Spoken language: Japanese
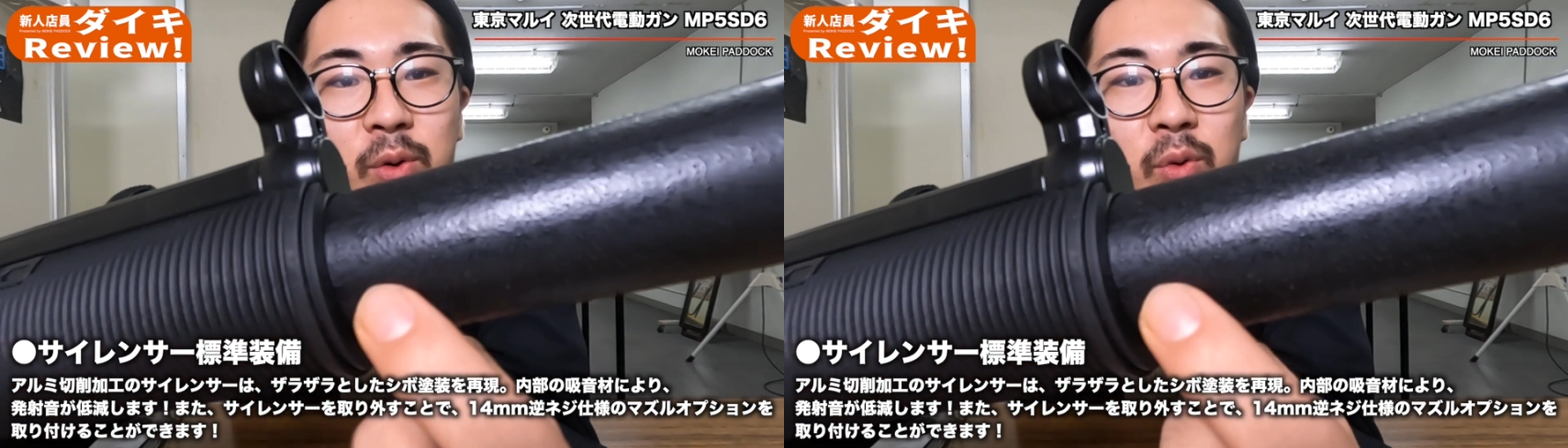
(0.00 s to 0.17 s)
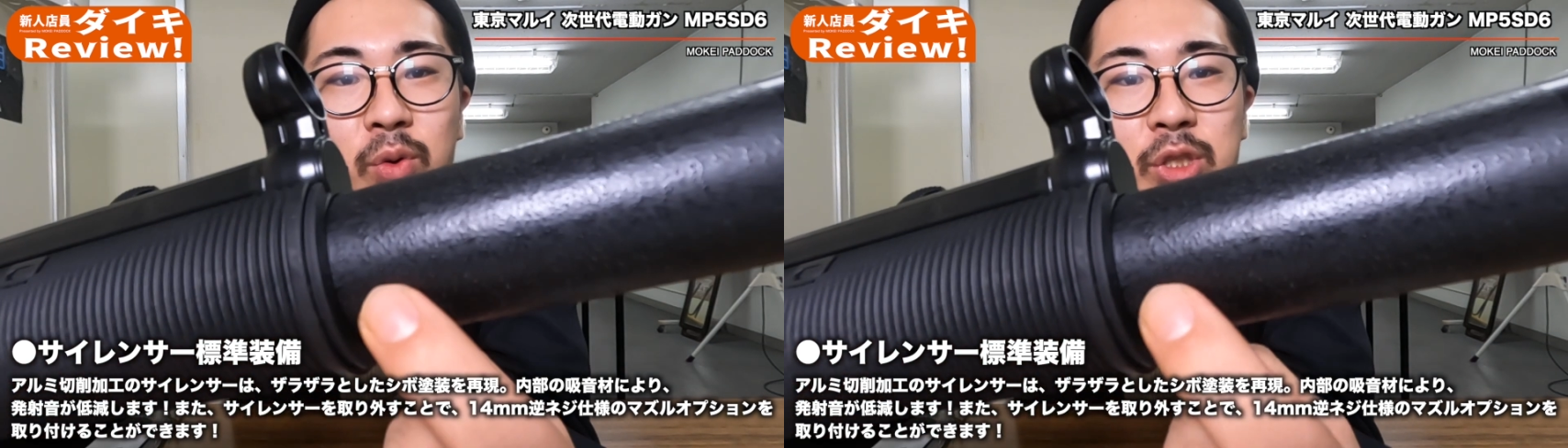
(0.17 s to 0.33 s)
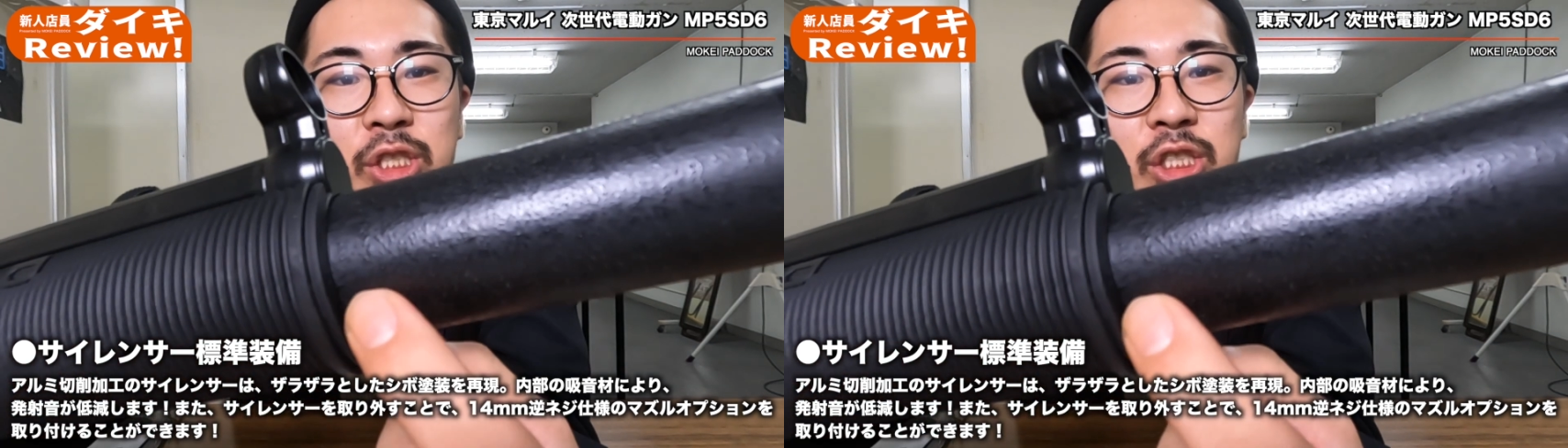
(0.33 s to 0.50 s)

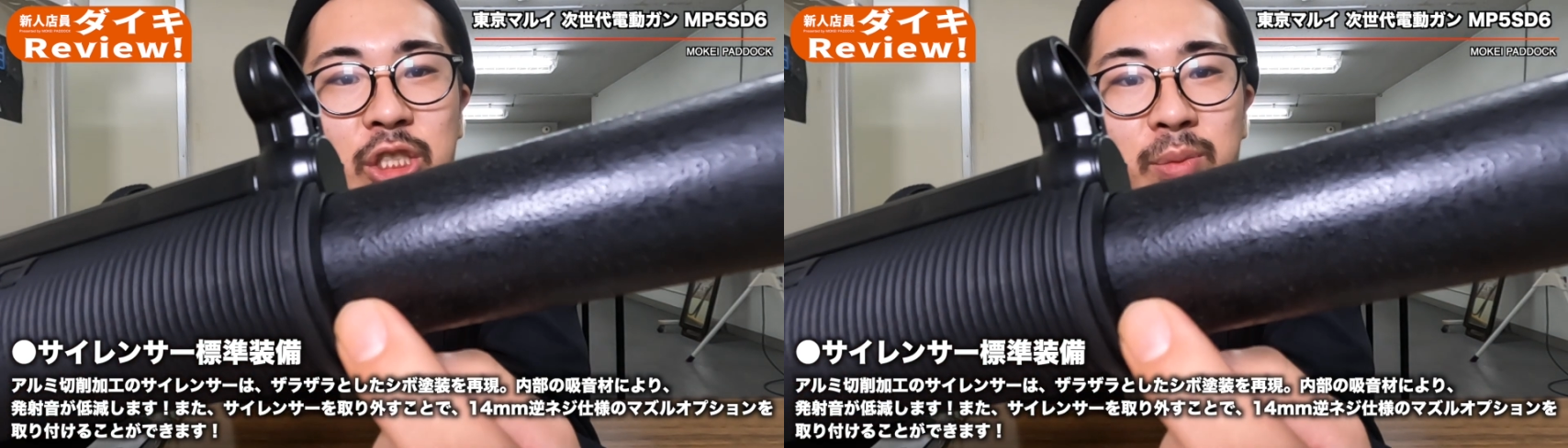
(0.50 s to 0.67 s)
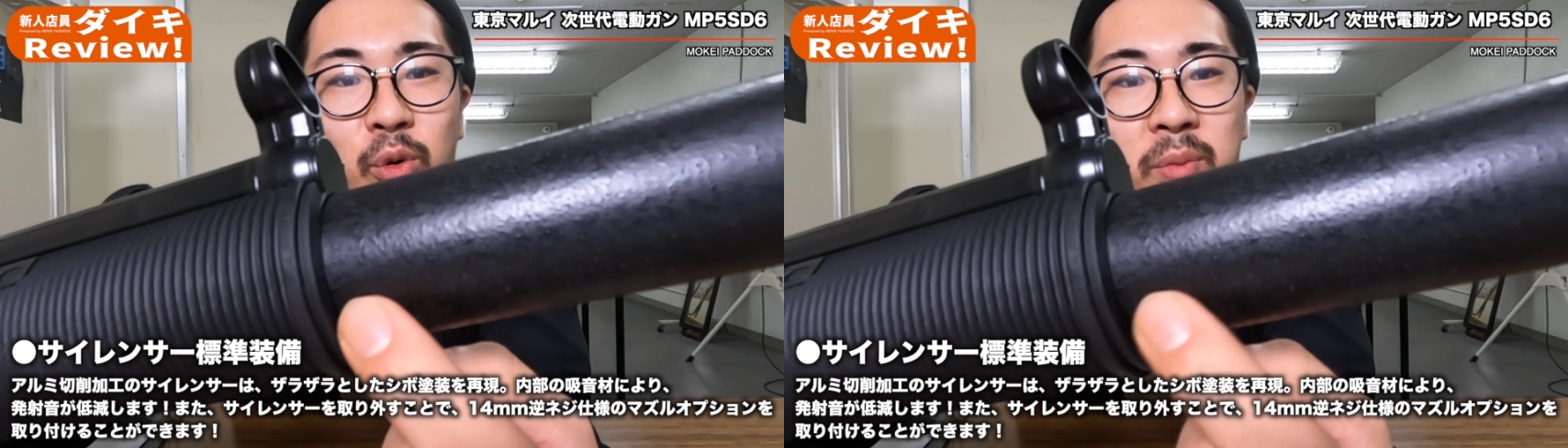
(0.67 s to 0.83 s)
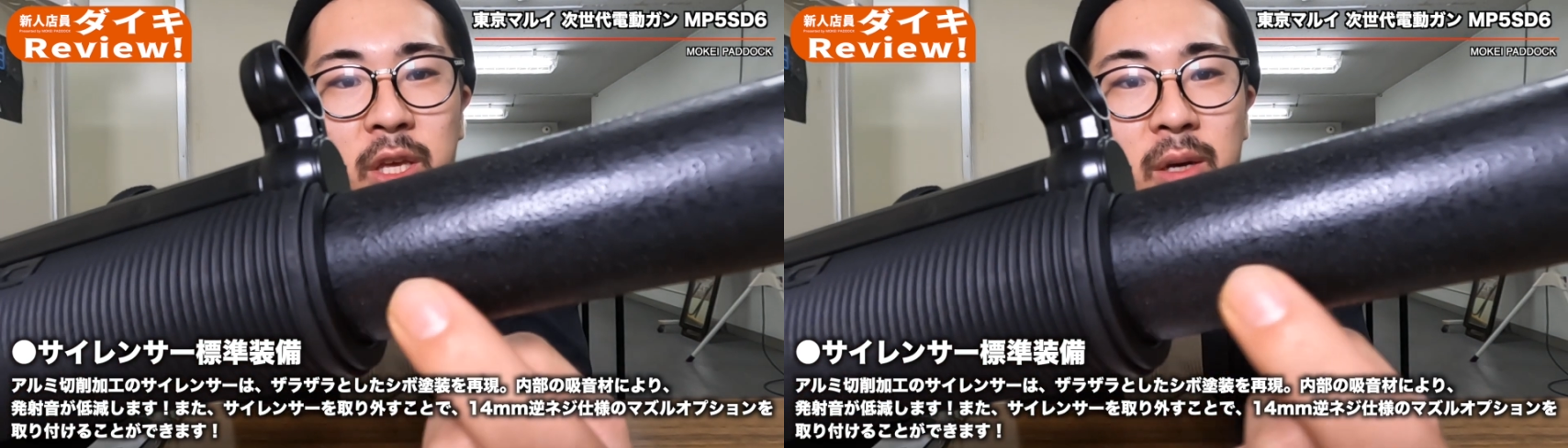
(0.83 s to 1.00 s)
この
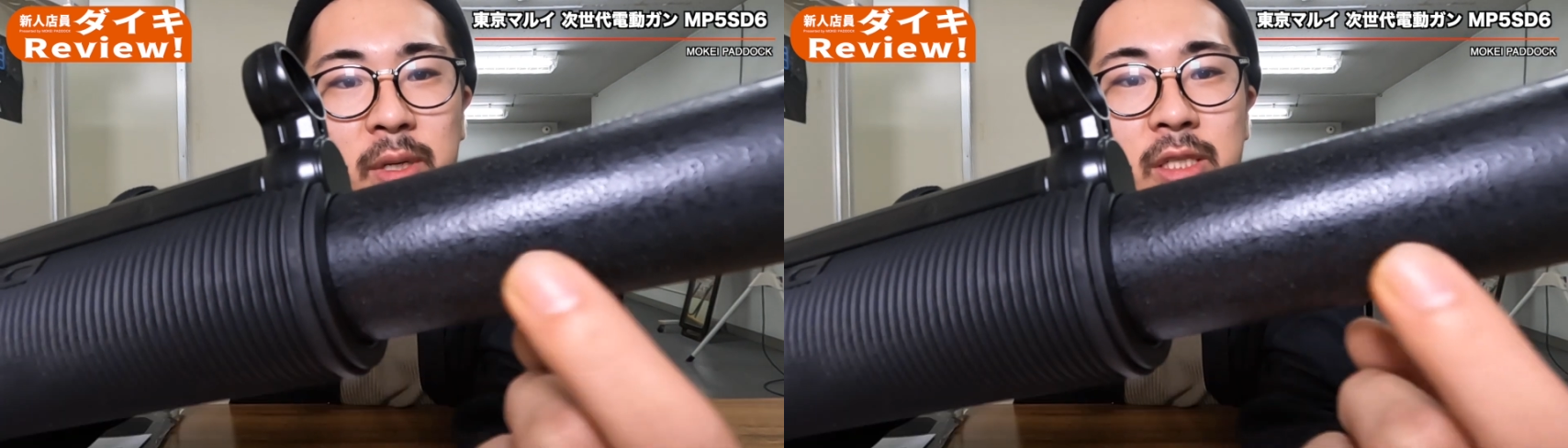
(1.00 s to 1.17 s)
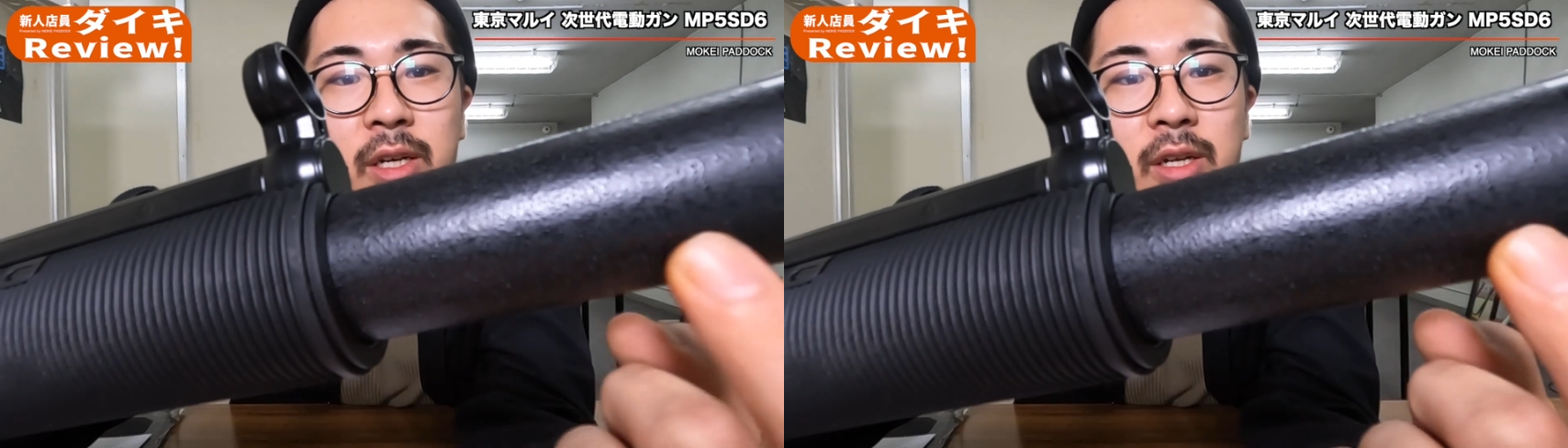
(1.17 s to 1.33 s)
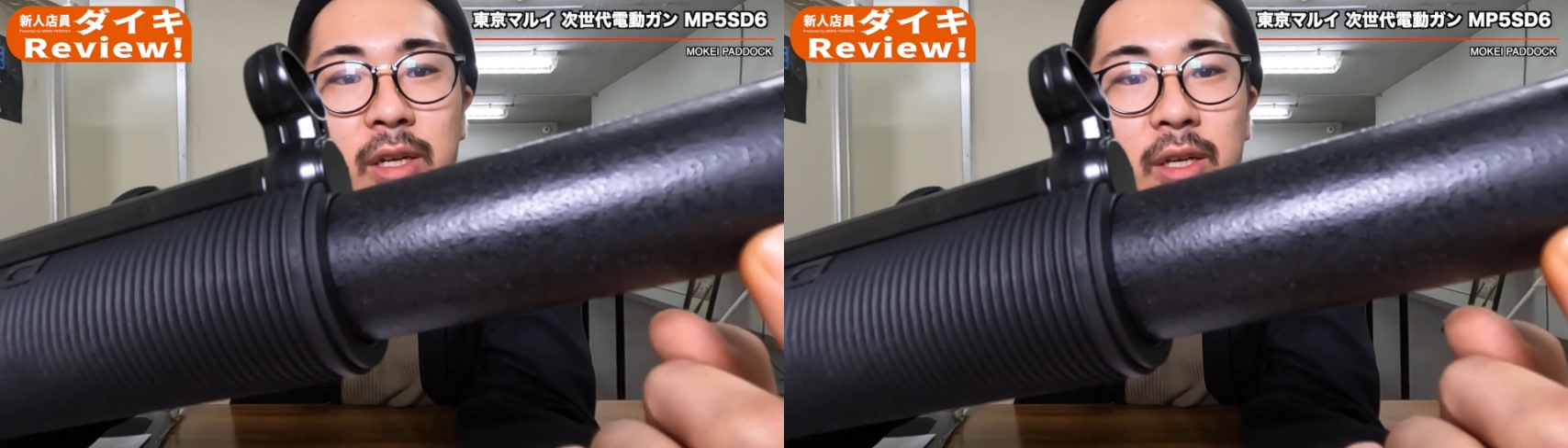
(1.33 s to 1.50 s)
霜見えま
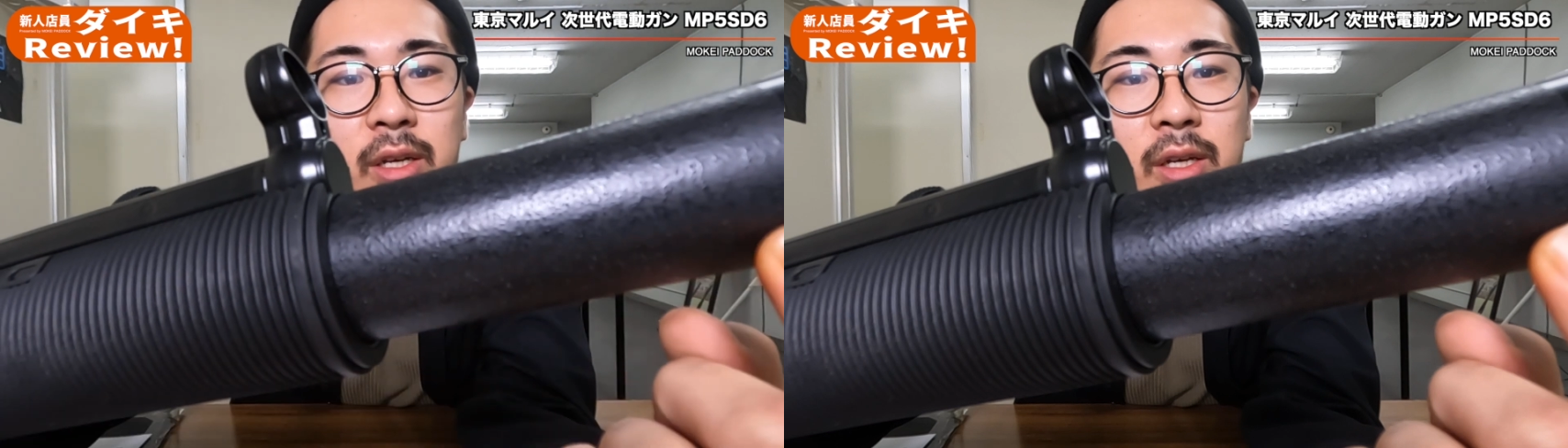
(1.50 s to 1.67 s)
すかね